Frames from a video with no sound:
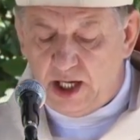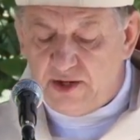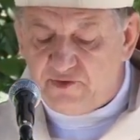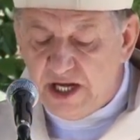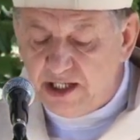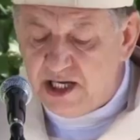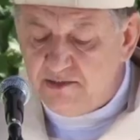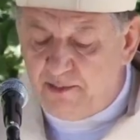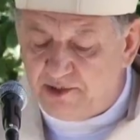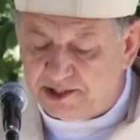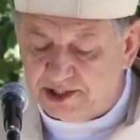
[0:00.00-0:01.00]
Wielkim
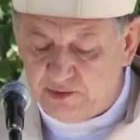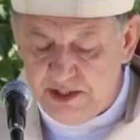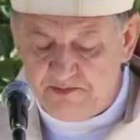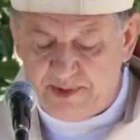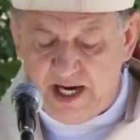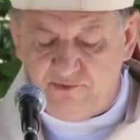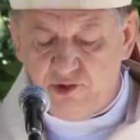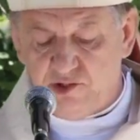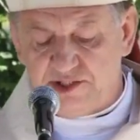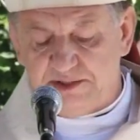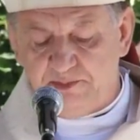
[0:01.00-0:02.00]
apostołem prawdy
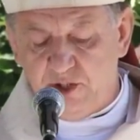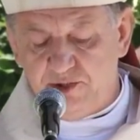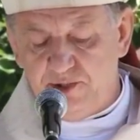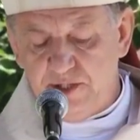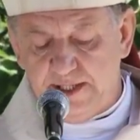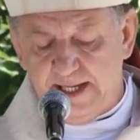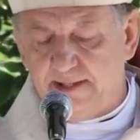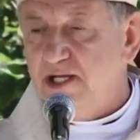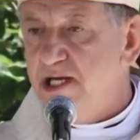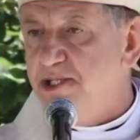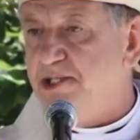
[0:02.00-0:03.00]
o zbrodni
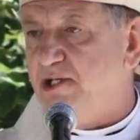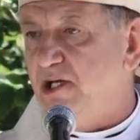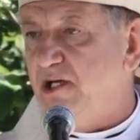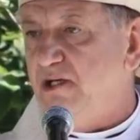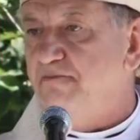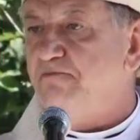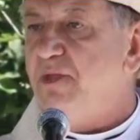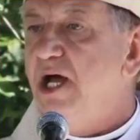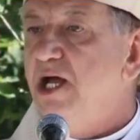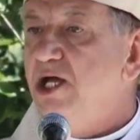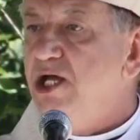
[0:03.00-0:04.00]
katyńskiej
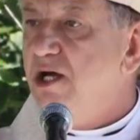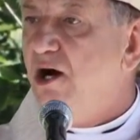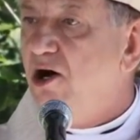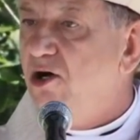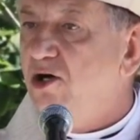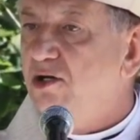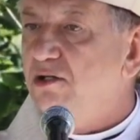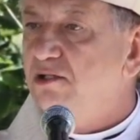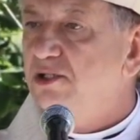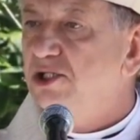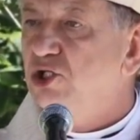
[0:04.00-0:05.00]
i o
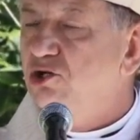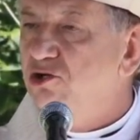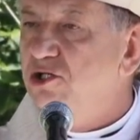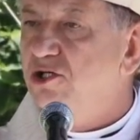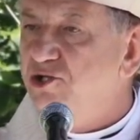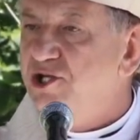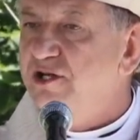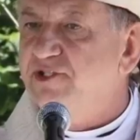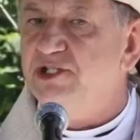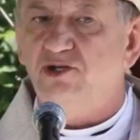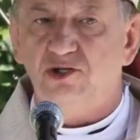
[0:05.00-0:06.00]
Golgocie
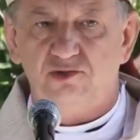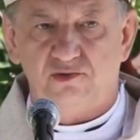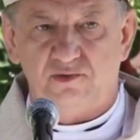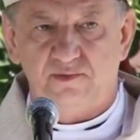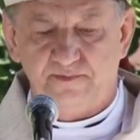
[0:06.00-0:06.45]
Wschodu